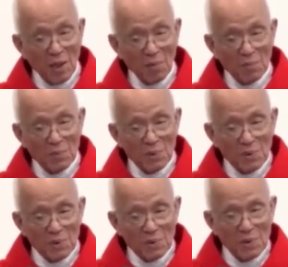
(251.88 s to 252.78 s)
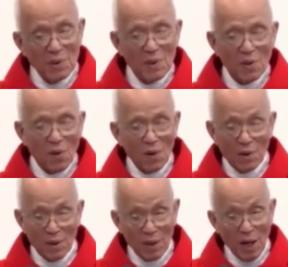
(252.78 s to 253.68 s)
lòng thương có
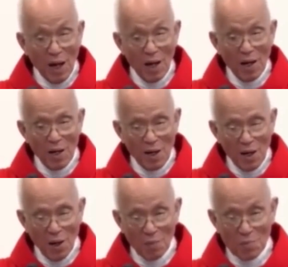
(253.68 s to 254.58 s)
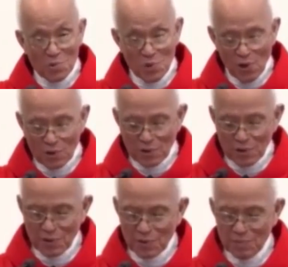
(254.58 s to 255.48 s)
nghĩa là lòng xót
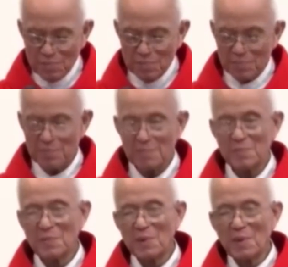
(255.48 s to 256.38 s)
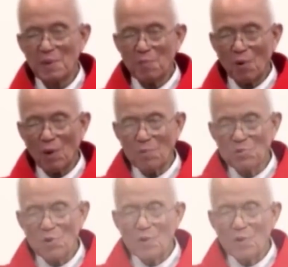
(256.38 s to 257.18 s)
thương. Một lòng xót